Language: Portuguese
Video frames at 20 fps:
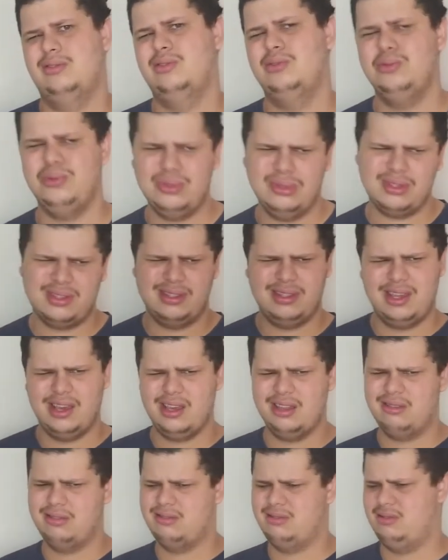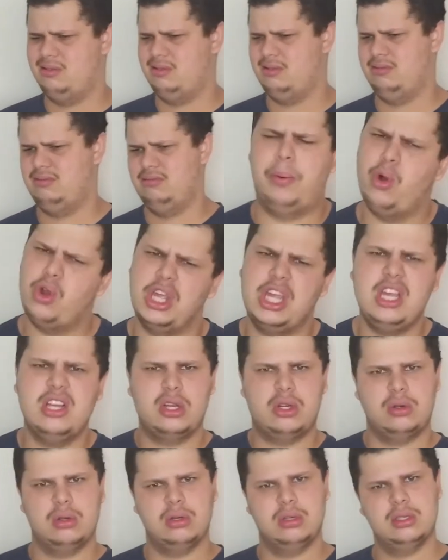Suja os dedos. Pô,
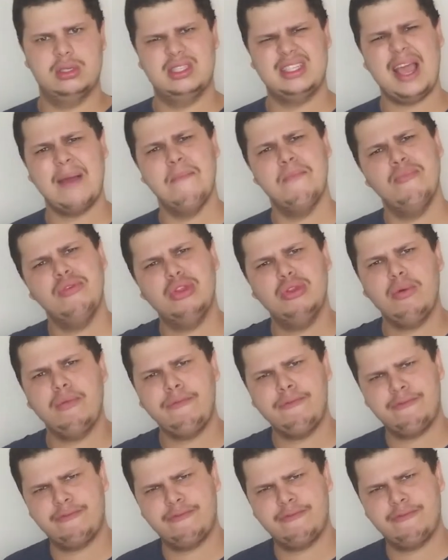queijo, você é muito